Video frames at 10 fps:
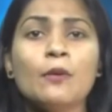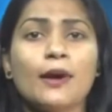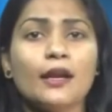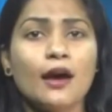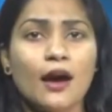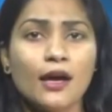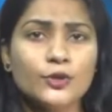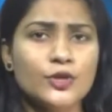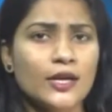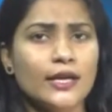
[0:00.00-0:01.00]
మన
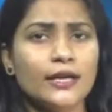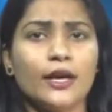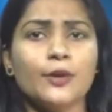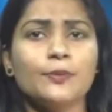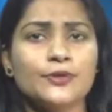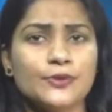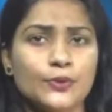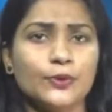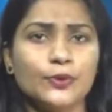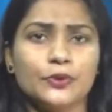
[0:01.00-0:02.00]
ఆలోచనలను
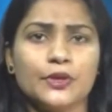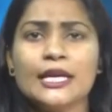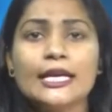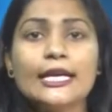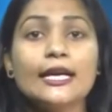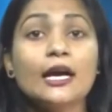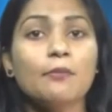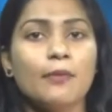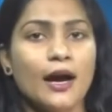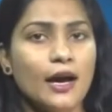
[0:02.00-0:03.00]
నడిపిస్తూ ఉంటుంది ఇక
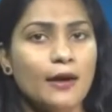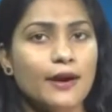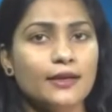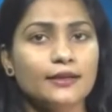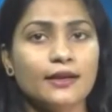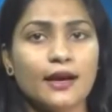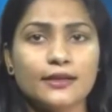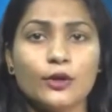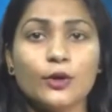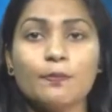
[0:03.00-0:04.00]
మహాభారత
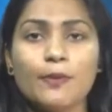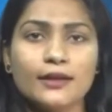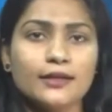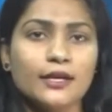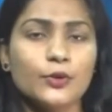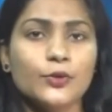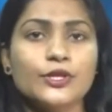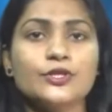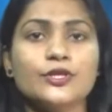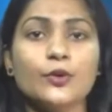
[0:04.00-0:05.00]
గాథలో పాత్రల
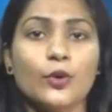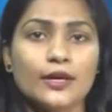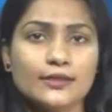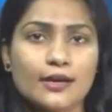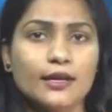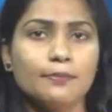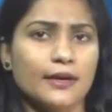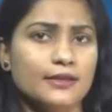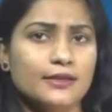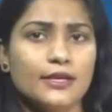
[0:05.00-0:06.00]
గురించి ఒక్కసారి
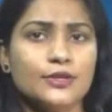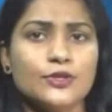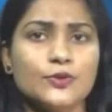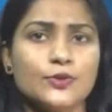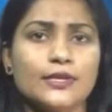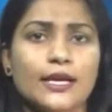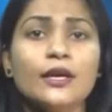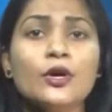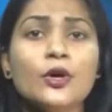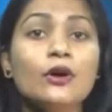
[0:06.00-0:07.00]
పరిశీలించి చూస్తే
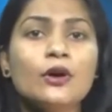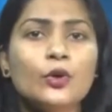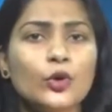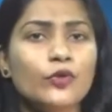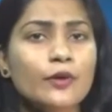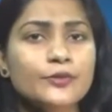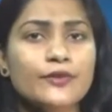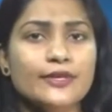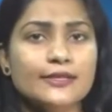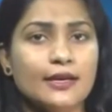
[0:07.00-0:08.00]
కురువంశ
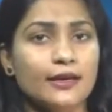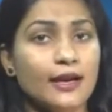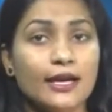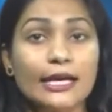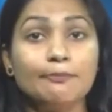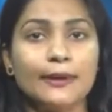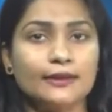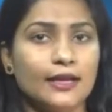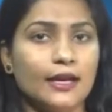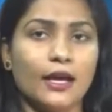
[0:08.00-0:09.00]
విస్తరణ అనే
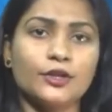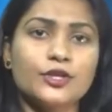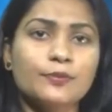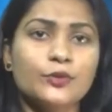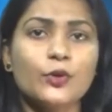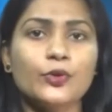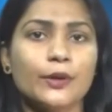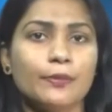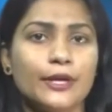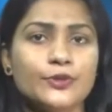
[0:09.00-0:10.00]
పెద్ద లక్ష్యంతో
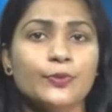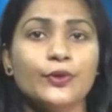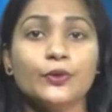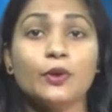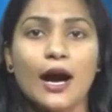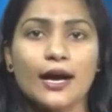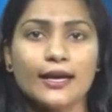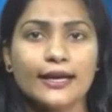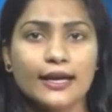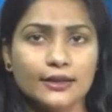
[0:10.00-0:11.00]
ఉన్న భీష్ముడు
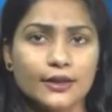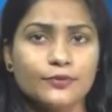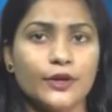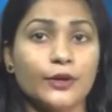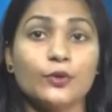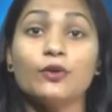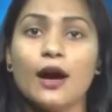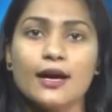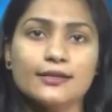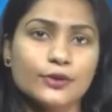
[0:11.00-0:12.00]
ఆఖరి ఘట్టం వరకు
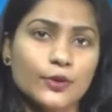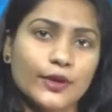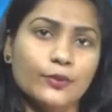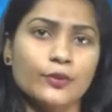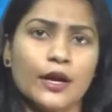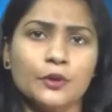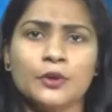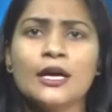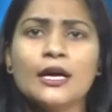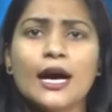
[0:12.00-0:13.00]
ఆశతోనే ఉన్నాడు
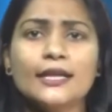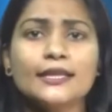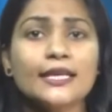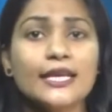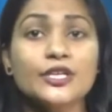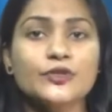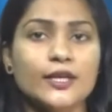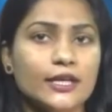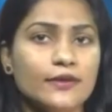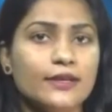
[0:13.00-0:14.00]
అతనికి
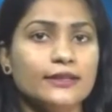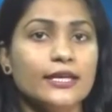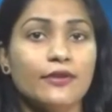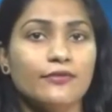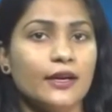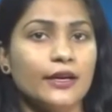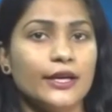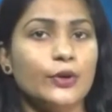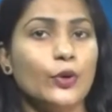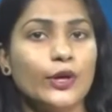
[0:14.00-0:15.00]
చక్రవర్తి
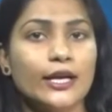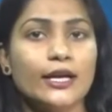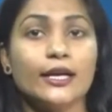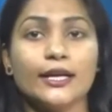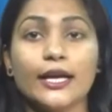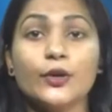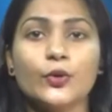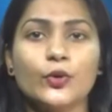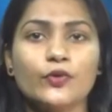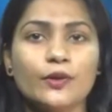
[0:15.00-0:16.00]
అవ్వాలనే కోరిక కంటే
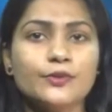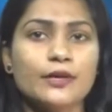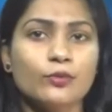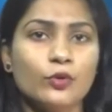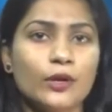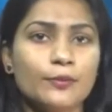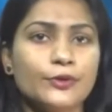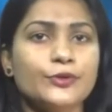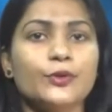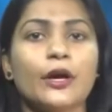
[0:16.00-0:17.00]
కురువంశ మూల
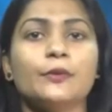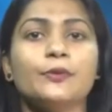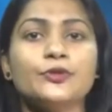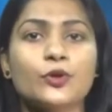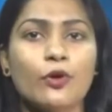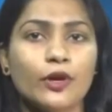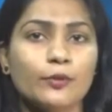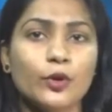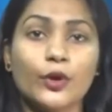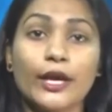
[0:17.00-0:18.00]
పురుషుడు
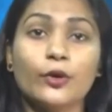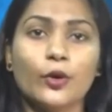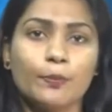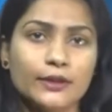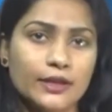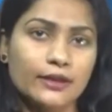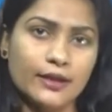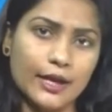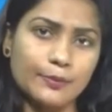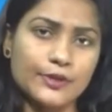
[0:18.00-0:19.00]
అనిపించుకోవడంలోనే
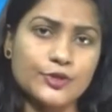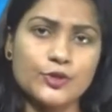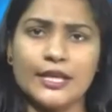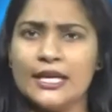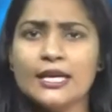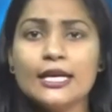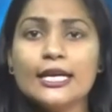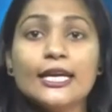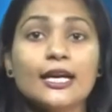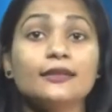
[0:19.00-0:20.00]
గొప్పతనం కనిపించింది
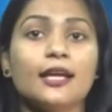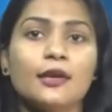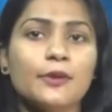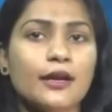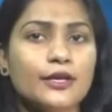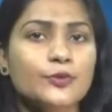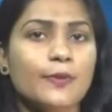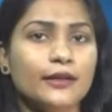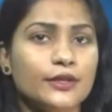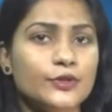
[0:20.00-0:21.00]
ఇక ధర్మరాజు
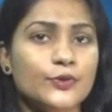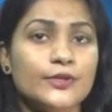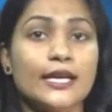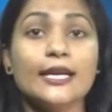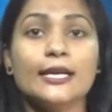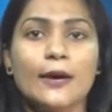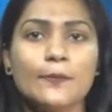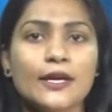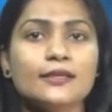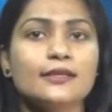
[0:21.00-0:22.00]
పాత్ర చూస్తే
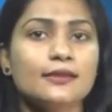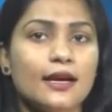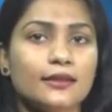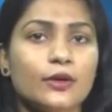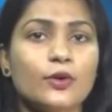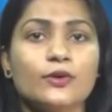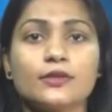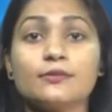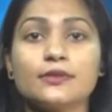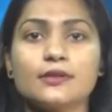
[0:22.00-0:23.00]
నమ్మిన సిద్ధాంతం
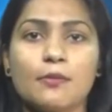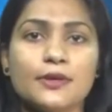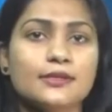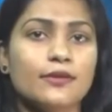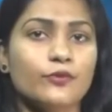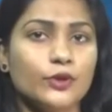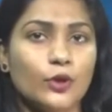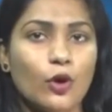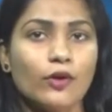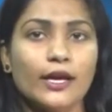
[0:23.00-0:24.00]
కోసం సమస్తం
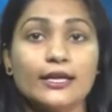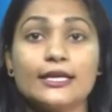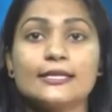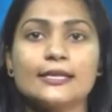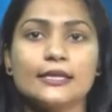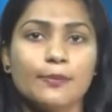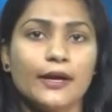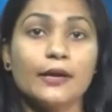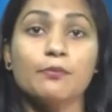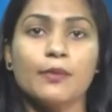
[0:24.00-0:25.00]
వదులుకోవడానికి
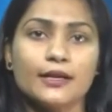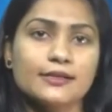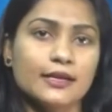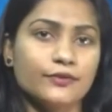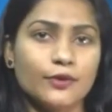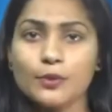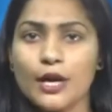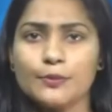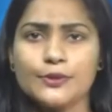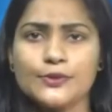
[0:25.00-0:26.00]
సిద్ధపడే మనస్తత్వం
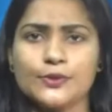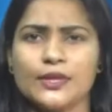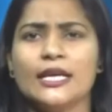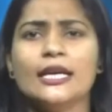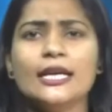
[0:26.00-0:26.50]
కనిపిస్తుంది